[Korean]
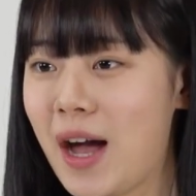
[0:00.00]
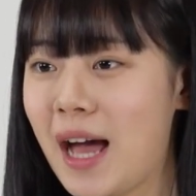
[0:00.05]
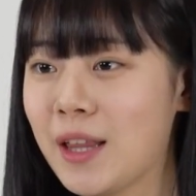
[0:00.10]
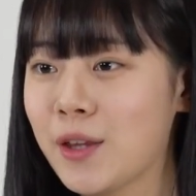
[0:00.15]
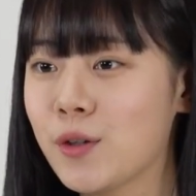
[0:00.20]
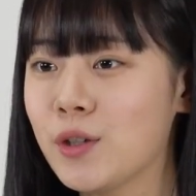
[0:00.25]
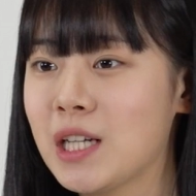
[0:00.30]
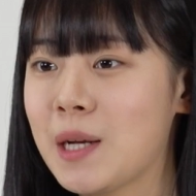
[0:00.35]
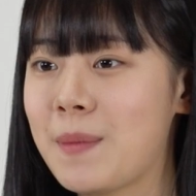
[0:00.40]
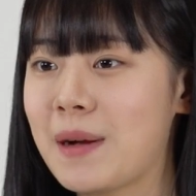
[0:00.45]

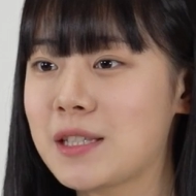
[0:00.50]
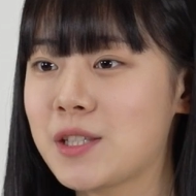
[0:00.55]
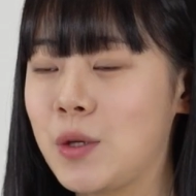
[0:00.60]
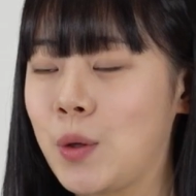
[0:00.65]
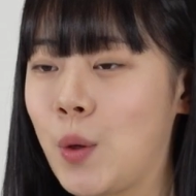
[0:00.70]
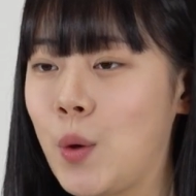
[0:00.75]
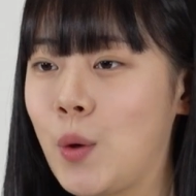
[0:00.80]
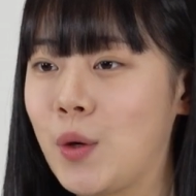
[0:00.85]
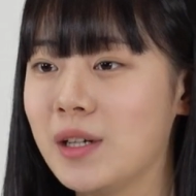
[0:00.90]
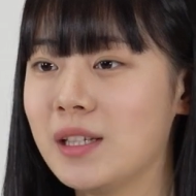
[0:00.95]
한국음악
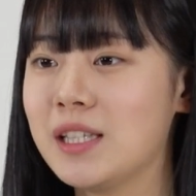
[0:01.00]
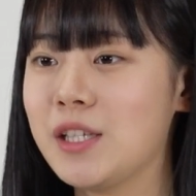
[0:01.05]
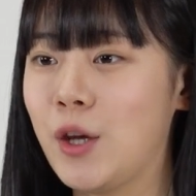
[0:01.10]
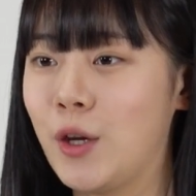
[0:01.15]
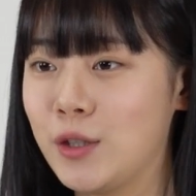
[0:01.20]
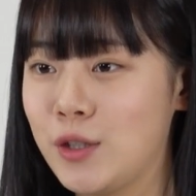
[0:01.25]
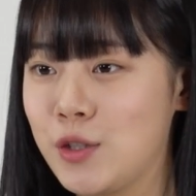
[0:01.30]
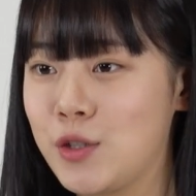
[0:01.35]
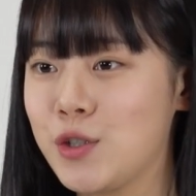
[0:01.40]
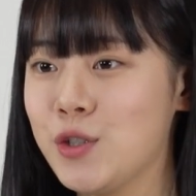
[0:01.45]
전공은
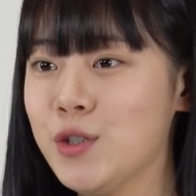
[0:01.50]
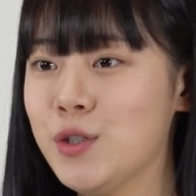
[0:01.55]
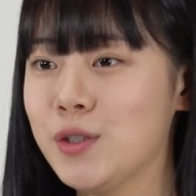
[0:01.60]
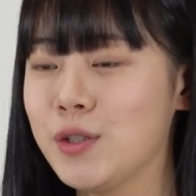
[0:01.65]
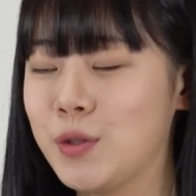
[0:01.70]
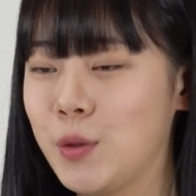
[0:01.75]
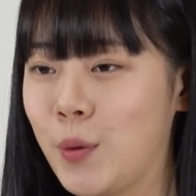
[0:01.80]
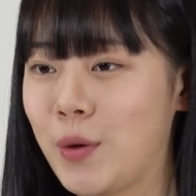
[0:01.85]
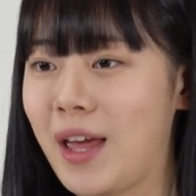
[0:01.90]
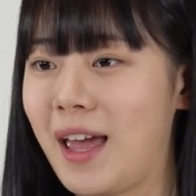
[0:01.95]
연주,
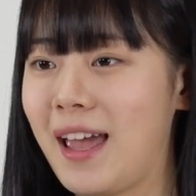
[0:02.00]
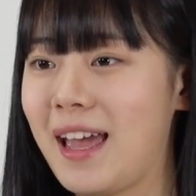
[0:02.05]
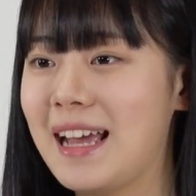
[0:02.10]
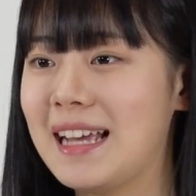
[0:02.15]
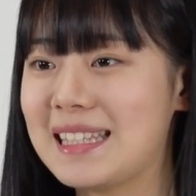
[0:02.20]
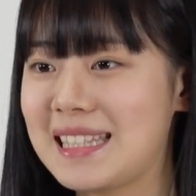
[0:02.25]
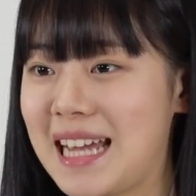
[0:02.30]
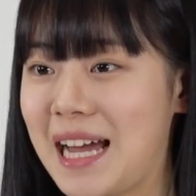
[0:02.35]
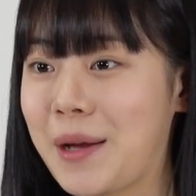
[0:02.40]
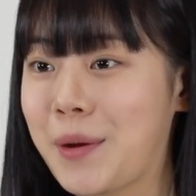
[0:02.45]
노래,
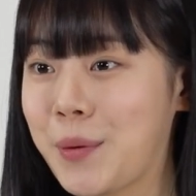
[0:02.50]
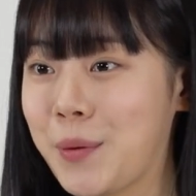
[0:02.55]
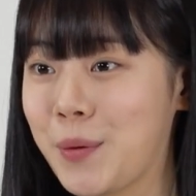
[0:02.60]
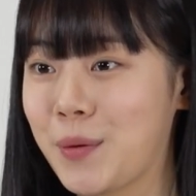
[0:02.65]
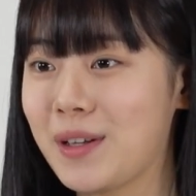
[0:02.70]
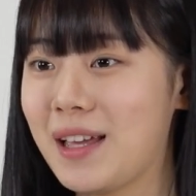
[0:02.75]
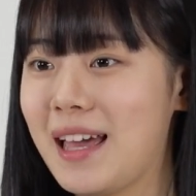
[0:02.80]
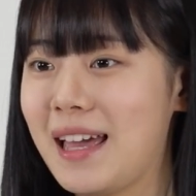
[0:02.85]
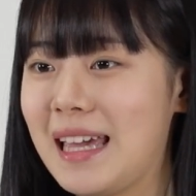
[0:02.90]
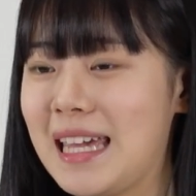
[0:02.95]
작곡
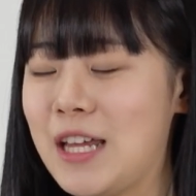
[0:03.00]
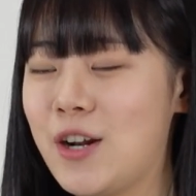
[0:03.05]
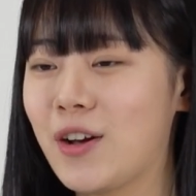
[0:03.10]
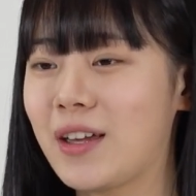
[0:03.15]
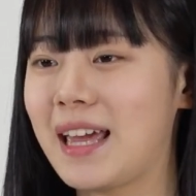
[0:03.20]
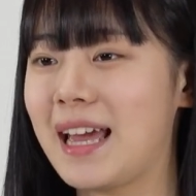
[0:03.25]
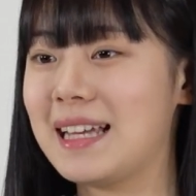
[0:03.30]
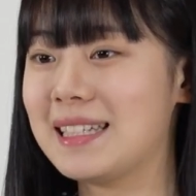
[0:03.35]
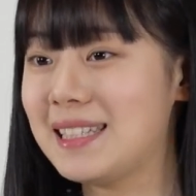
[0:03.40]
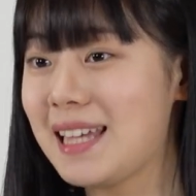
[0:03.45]

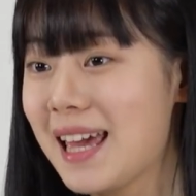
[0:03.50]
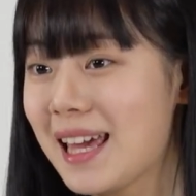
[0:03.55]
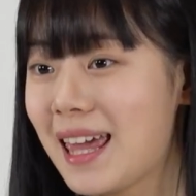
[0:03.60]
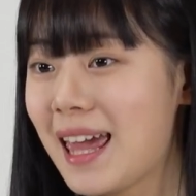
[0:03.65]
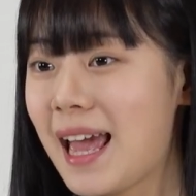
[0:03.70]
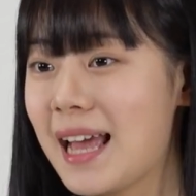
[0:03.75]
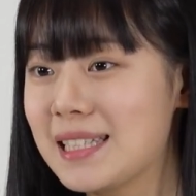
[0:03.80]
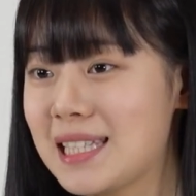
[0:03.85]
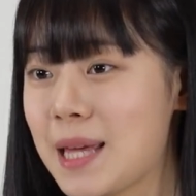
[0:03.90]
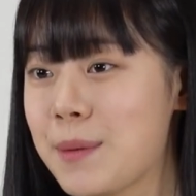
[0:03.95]
이렇게
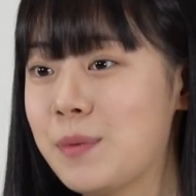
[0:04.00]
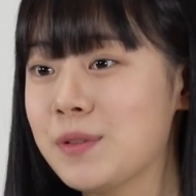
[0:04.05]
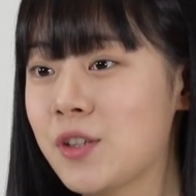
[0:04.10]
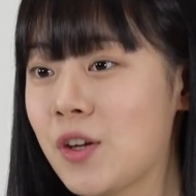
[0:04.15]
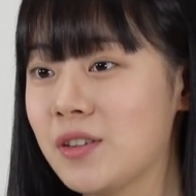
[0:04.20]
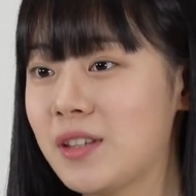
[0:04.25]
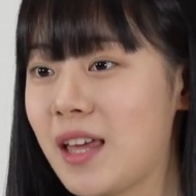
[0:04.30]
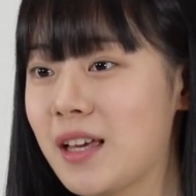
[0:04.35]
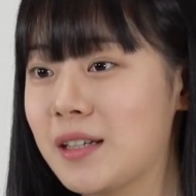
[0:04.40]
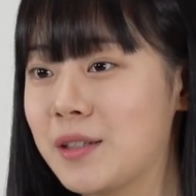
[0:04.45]
3개의 세부
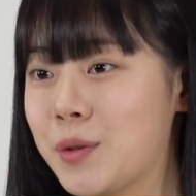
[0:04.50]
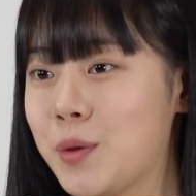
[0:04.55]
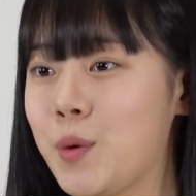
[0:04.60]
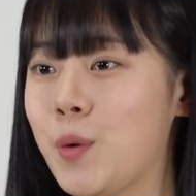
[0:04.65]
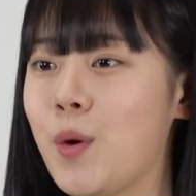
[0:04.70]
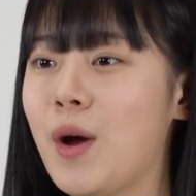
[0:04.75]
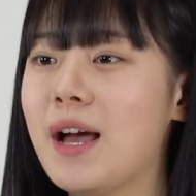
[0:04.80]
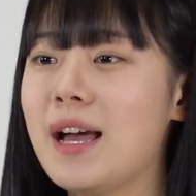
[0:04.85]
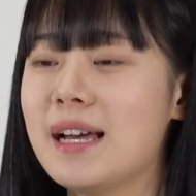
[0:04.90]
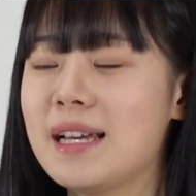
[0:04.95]

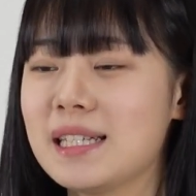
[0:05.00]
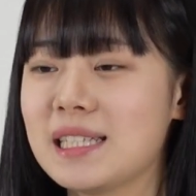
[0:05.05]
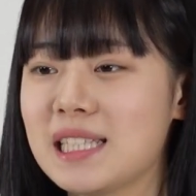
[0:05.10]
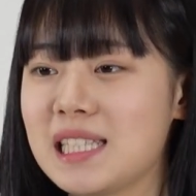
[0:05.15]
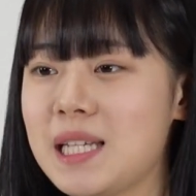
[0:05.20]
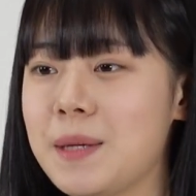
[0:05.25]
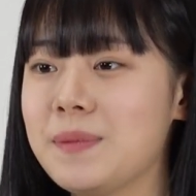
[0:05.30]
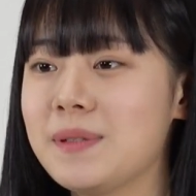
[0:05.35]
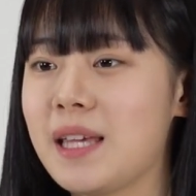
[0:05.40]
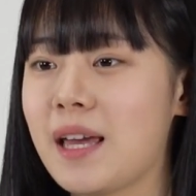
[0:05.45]
선택으로
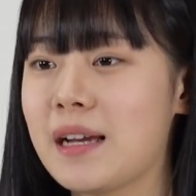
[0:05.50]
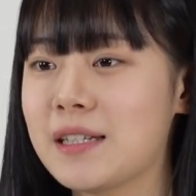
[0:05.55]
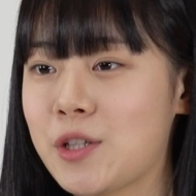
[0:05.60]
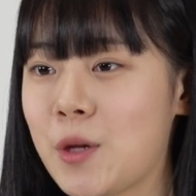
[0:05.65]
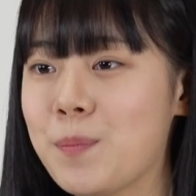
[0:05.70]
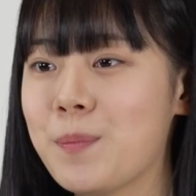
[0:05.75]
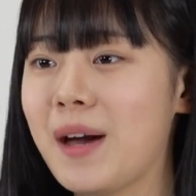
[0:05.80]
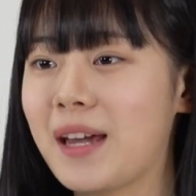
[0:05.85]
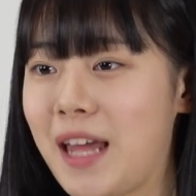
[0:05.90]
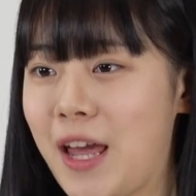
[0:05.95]
신입생을
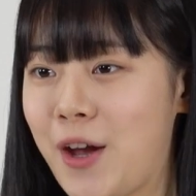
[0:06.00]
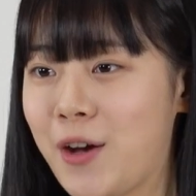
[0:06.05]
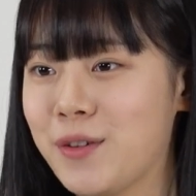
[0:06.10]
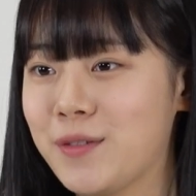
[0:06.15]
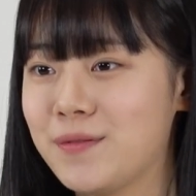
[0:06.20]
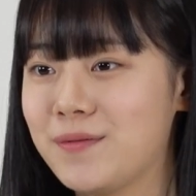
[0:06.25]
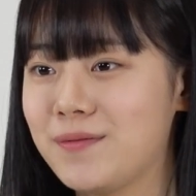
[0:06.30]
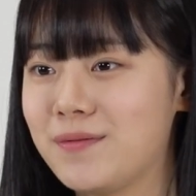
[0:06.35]
선발해요.